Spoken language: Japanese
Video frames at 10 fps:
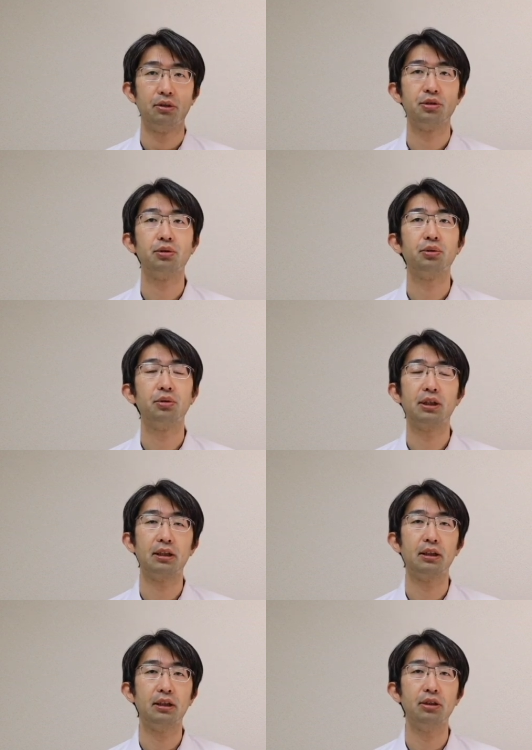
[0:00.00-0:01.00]
の仕事の
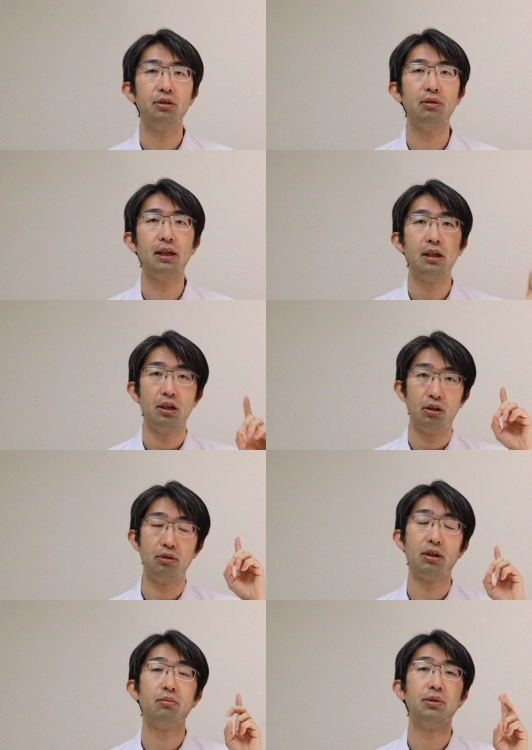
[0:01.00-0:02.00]
方っていうのは
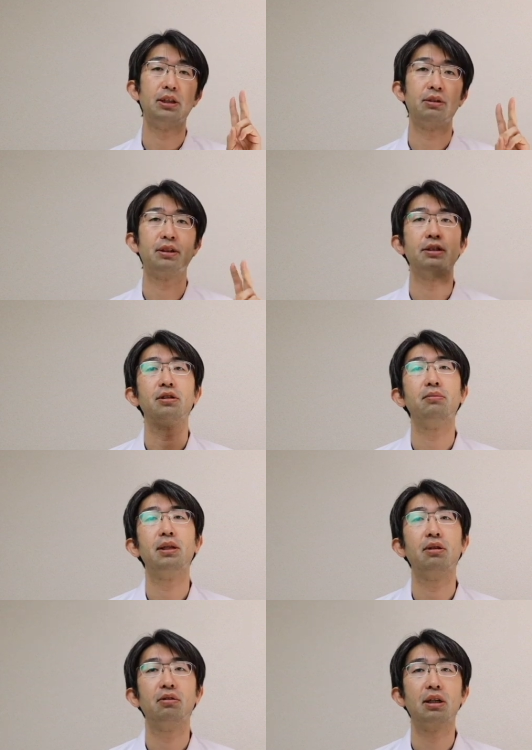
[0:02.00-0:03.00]
上を向いてふたつに
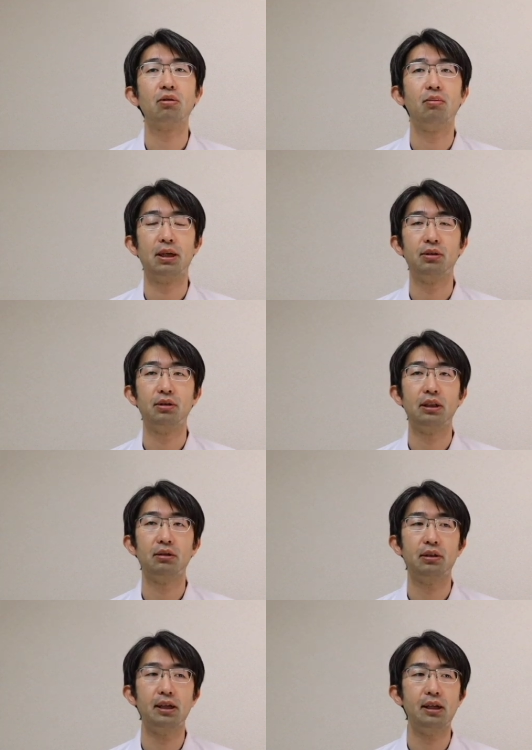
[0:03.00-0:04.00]
見えるのが困るって
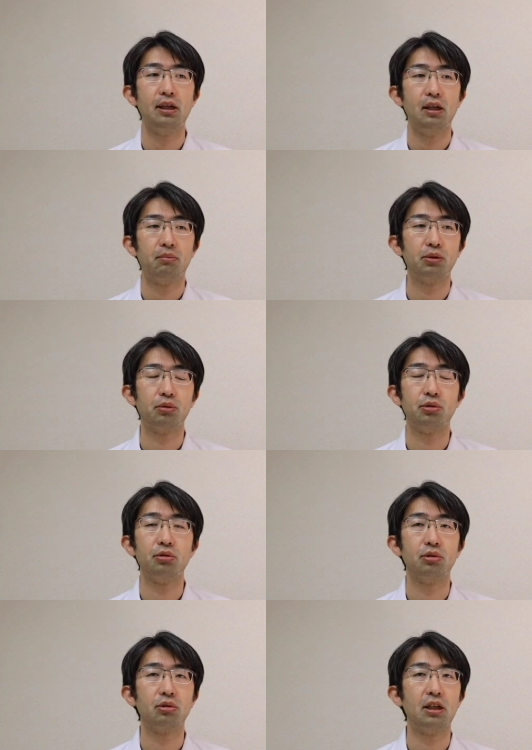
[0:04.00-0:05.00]
言って、まあ、ちょっと手
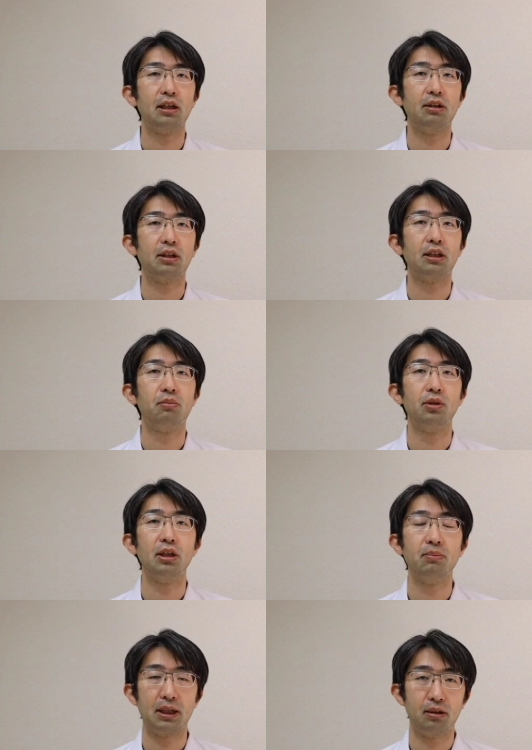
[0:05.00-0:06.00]
術を考える方も
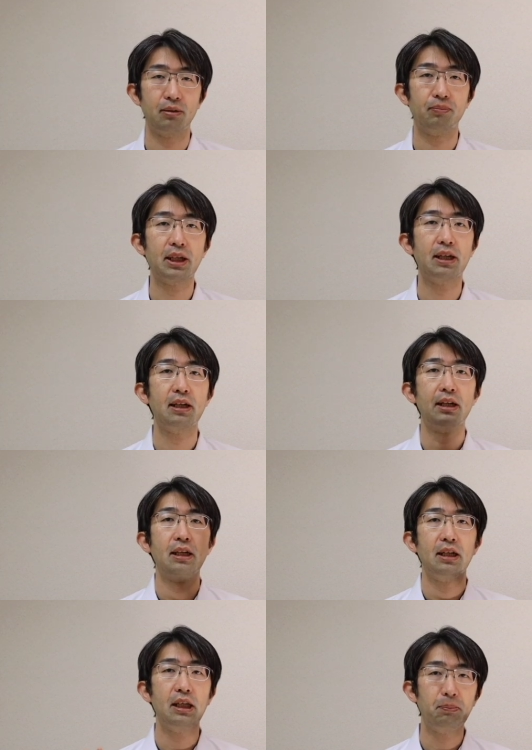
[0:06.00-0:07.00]
います。ただ
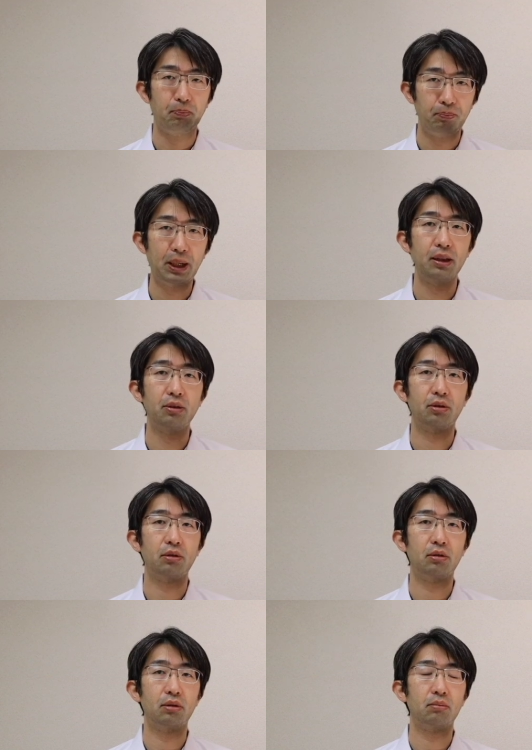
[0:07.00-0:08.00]
一般
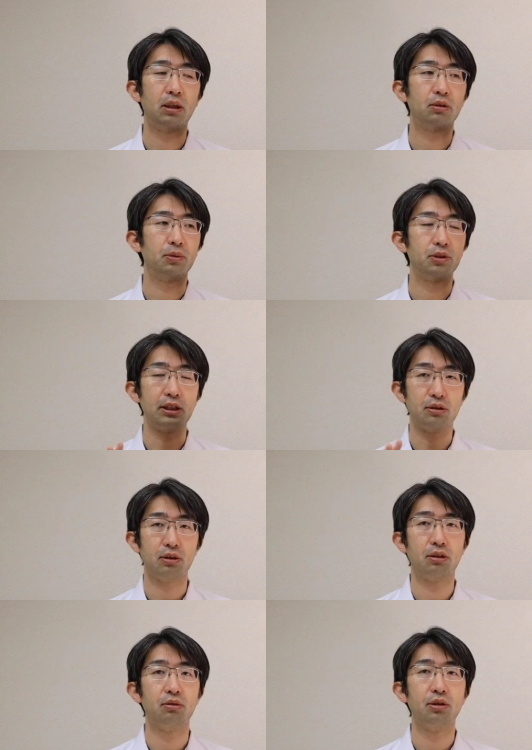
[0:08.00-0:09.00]
の、まあ、スポーツ選手
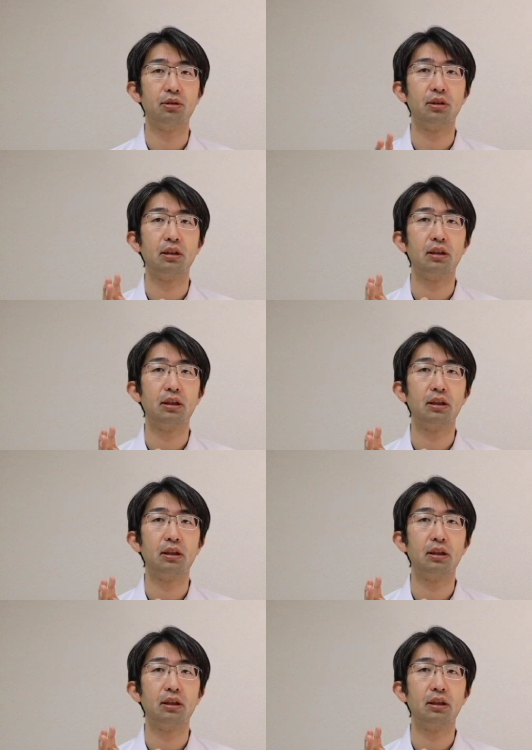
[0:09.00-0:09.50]
とかそういう